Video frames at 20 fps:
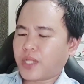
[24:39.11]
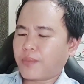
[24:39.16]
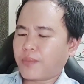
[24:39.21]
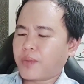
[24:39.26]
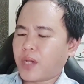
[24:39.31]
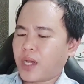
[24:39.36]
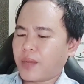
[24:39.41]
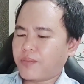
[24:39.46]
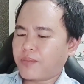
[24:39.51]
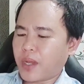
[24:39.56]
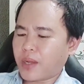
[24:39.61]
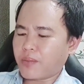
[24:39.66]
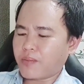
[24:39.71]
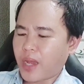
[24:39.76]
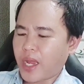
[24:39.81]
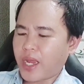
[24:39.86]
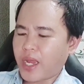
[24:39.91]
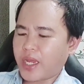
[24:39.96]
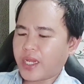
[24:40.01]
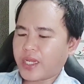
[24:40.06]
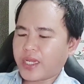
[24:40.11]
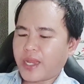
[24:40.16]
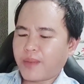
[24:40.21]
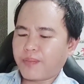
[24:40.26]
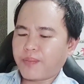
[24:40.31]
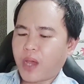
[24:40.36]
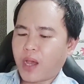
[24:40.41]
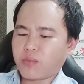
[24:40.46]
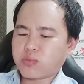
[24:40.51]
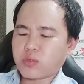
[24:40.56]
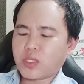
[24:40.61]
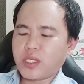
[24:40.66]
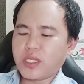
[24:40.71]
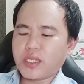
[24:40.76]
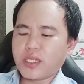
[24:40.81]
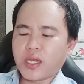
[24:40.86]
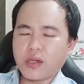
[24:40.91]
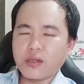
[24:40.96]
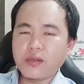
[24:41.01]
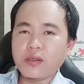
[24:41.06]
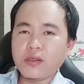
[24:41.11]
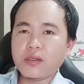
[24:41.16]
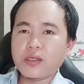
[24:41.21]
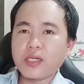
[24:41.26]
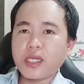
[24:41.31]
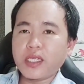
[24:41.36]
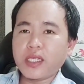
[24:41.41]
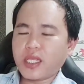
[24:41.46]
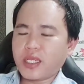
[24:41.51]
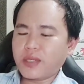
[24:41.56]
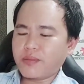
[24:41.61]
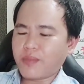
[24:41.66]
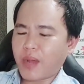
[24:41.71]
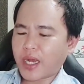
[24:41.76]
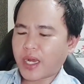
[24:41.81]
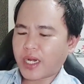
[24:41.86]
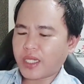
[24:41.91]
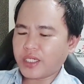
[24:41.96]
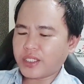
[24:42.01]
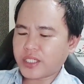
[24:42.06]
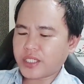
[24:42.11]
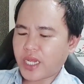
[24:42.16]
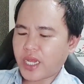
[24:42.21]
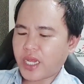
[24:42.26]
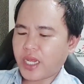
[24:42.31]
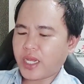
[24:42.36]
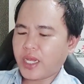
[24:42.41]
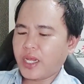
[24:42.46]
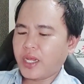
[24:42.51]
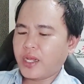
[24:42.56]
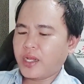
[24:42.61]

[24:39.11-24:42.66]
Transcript: tập hợp bạn bè nhập học thi cử đi thi bằng lái xe